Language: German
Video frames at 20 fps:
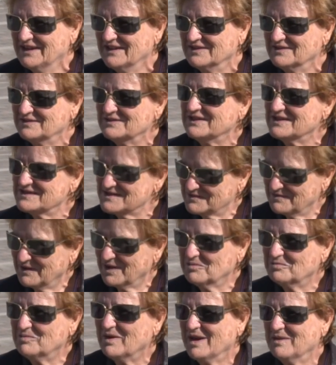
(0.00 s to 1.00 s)
Und
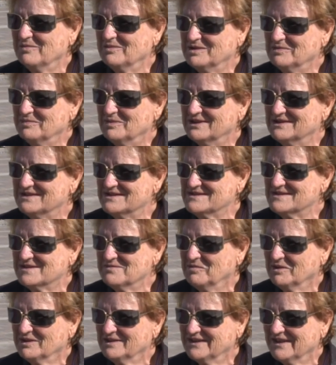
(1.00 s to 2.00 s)
deswegen bleibe ich bei dieser
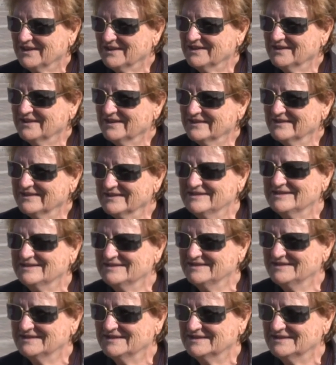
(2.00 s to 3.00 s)
Partei.
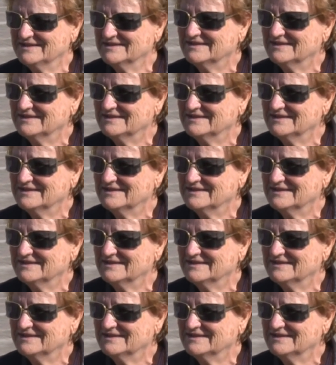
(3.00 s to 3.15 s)
Und die